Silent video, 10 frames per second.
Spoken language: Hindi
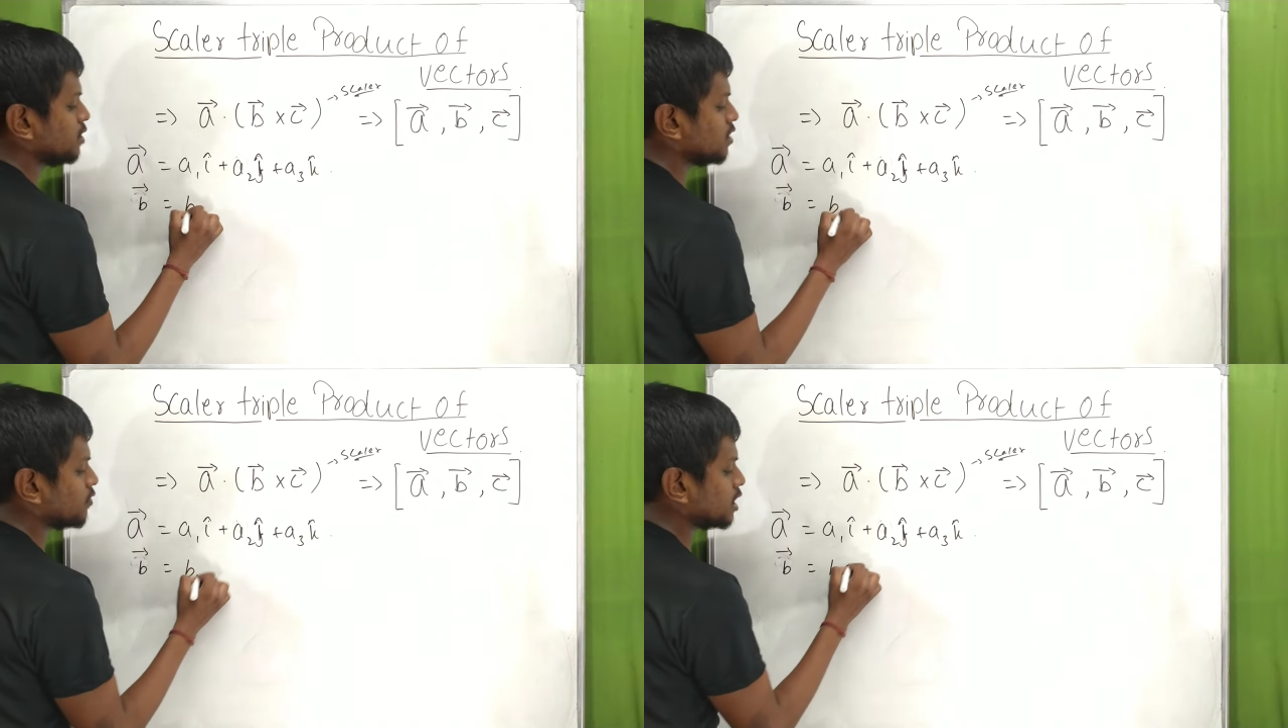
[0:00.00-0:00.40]

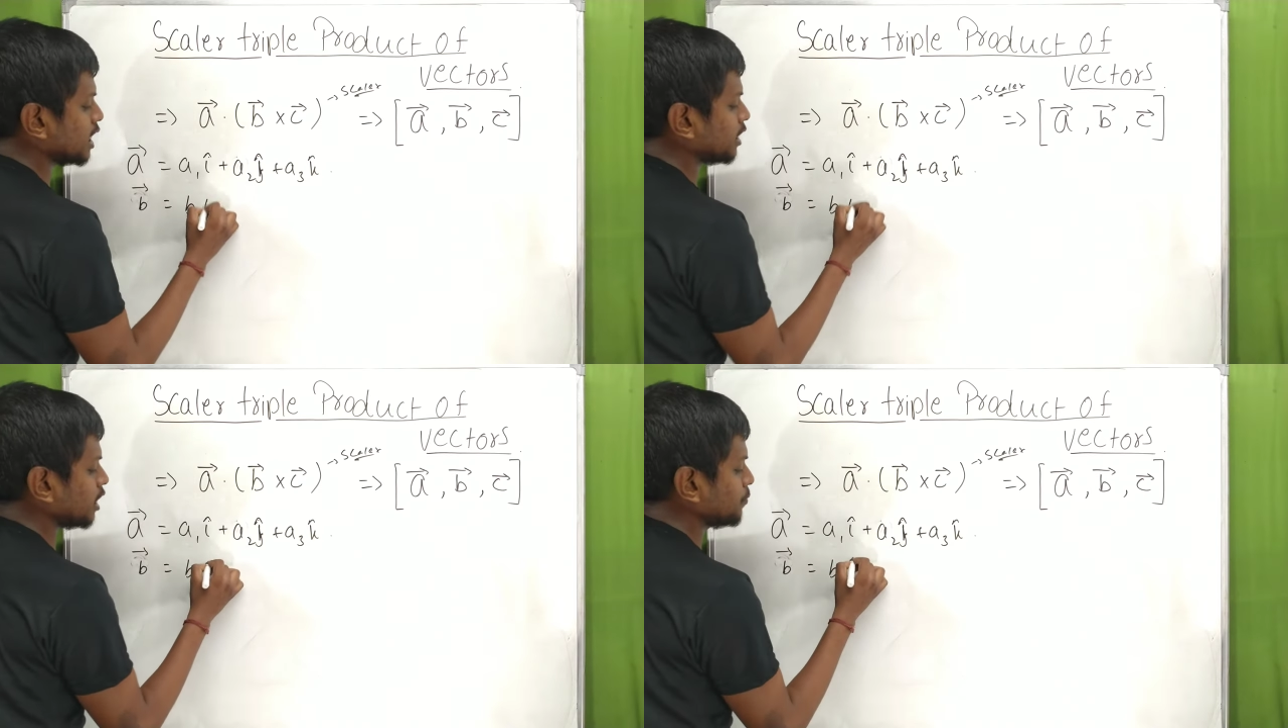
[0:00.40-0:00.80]
बी वन
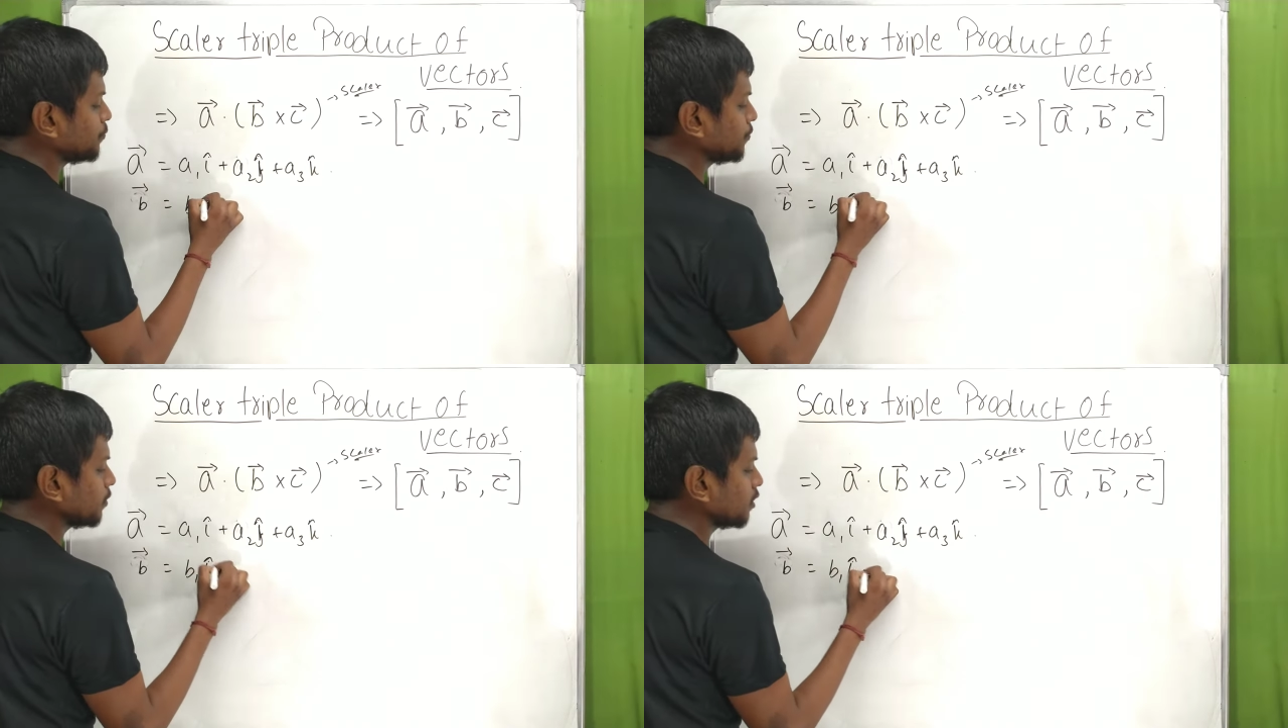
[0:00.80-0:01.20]
आई
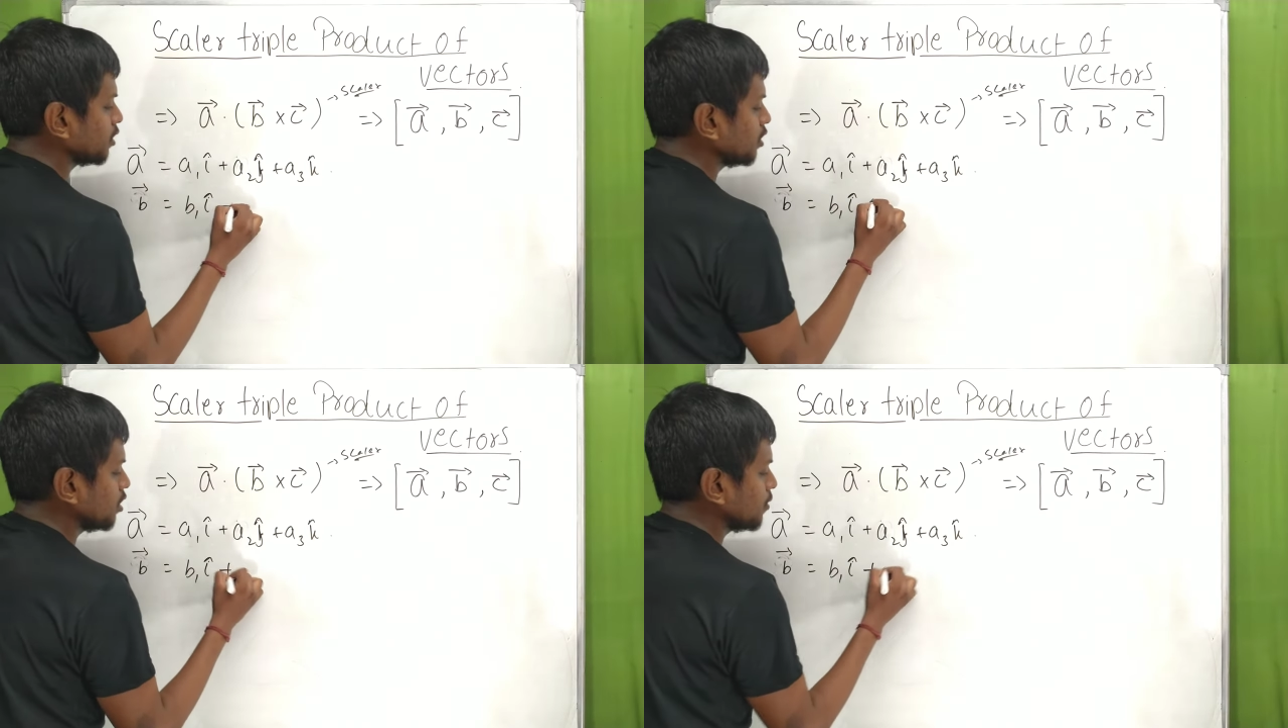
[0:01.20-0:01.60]
कैप
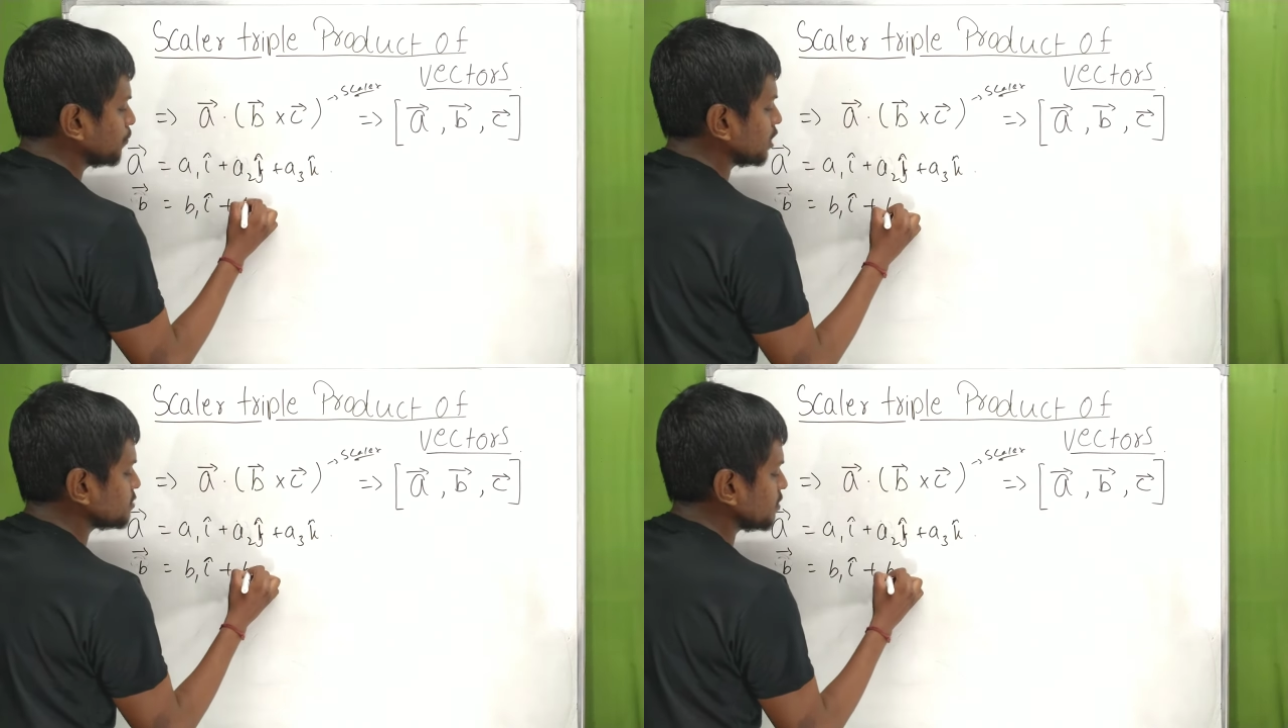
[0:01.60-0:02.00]

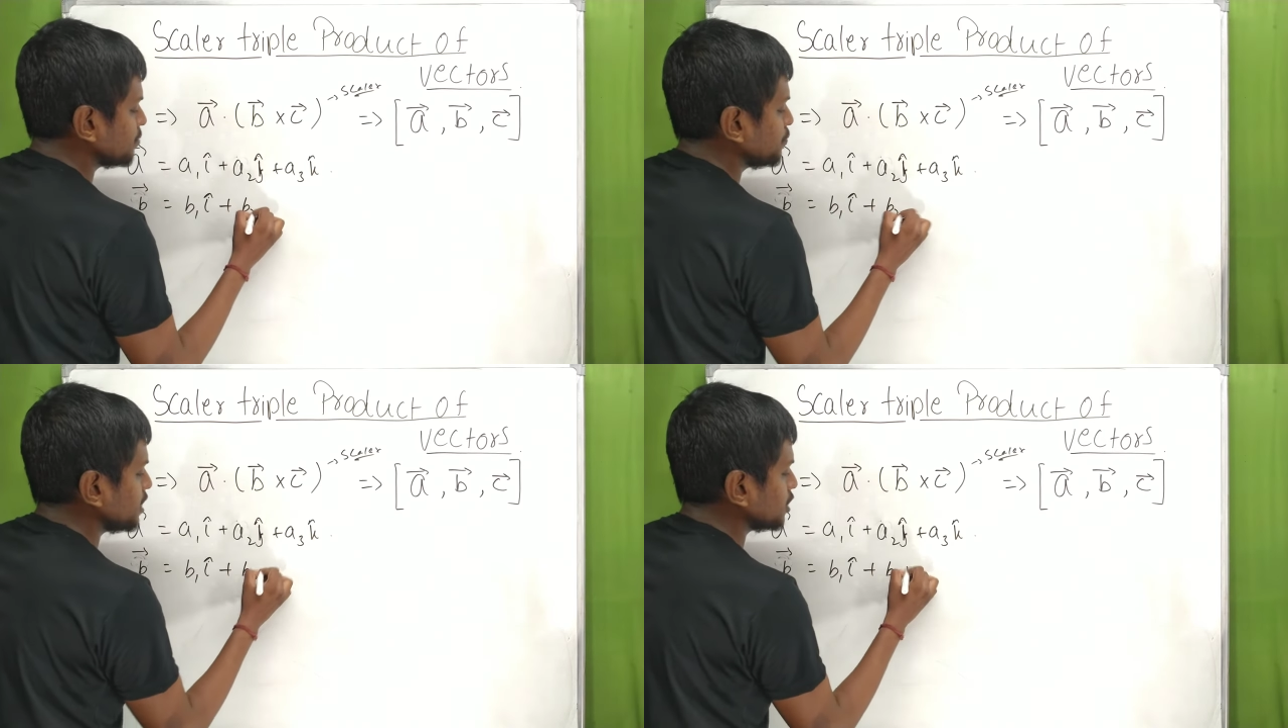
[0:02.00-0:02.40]
प्लस
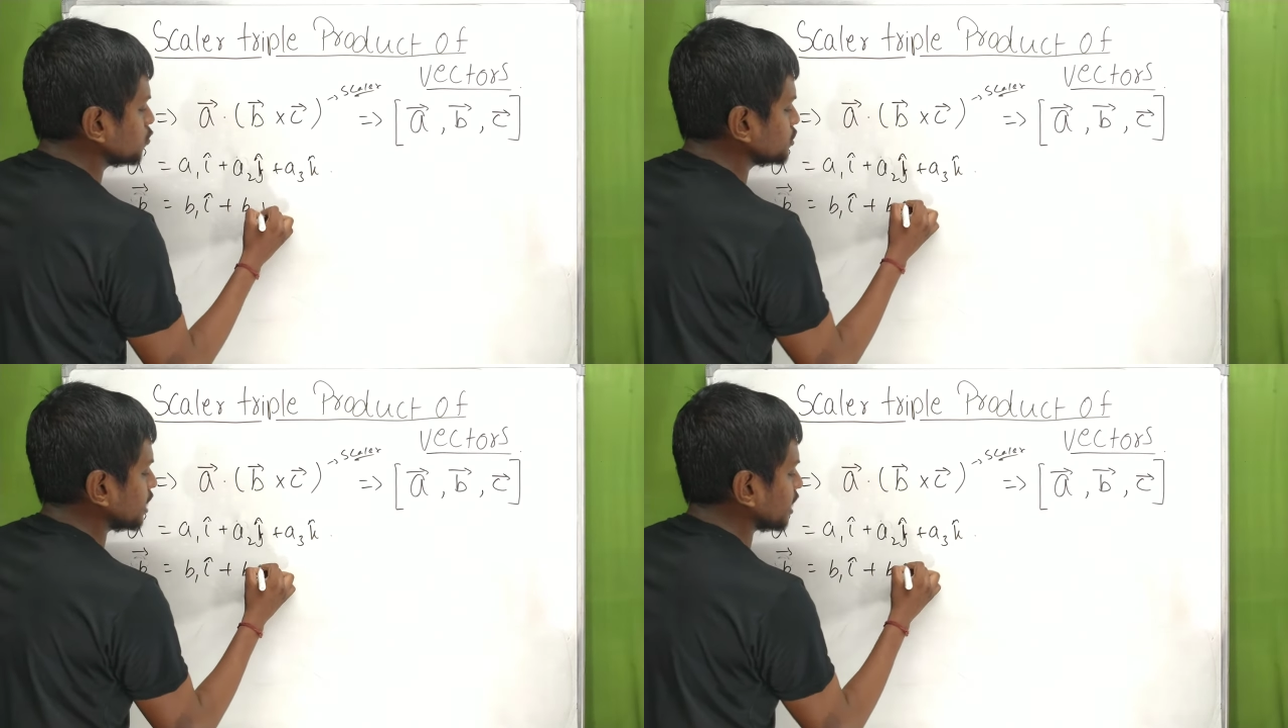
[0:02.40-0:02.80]
में बी टू